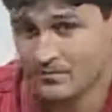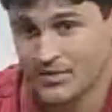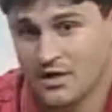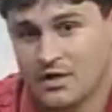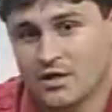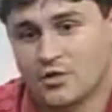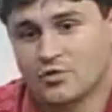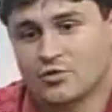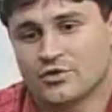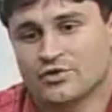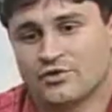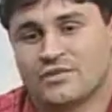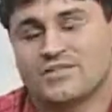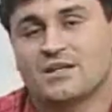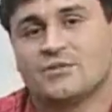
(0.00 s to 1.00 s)
E hoje nós
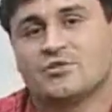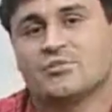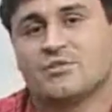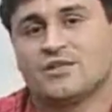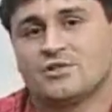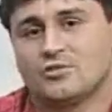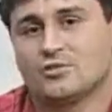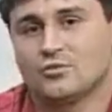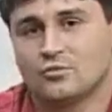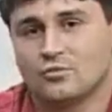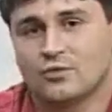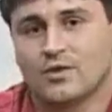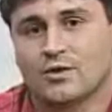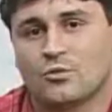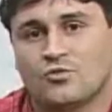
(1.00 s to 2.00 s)
temos uma estrutura
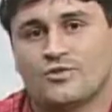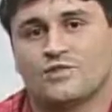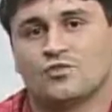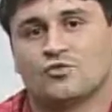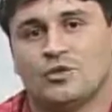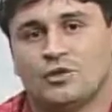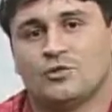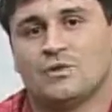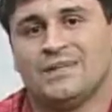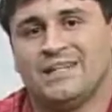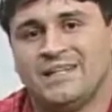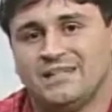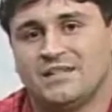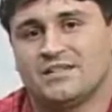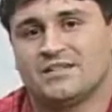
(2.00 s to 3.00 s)
com 18
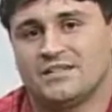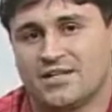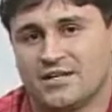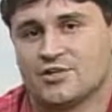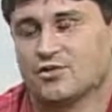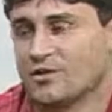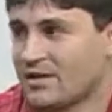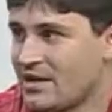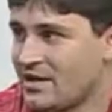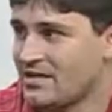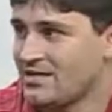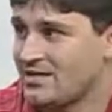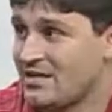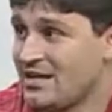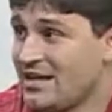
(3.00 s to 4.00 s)
líderes regionais
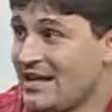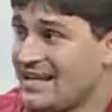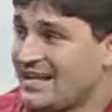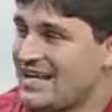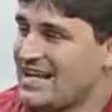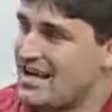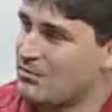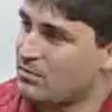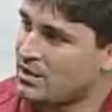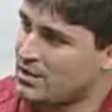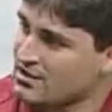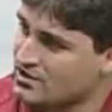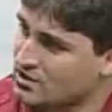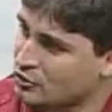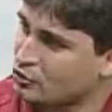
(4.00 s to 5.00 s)
que
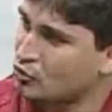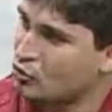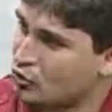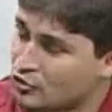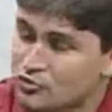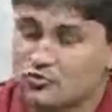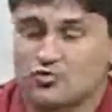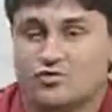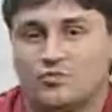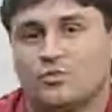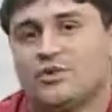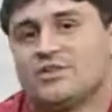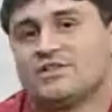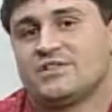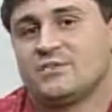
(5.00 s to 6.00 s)
abrangem todos os
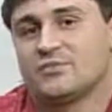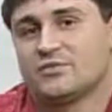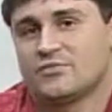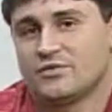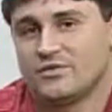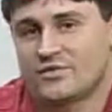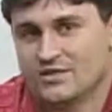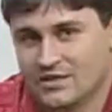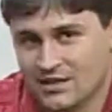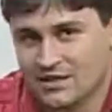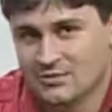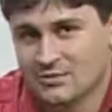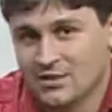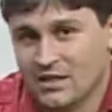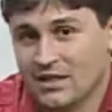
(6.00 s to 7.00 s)
municípios do estado
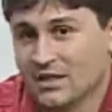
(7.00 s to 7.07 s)
e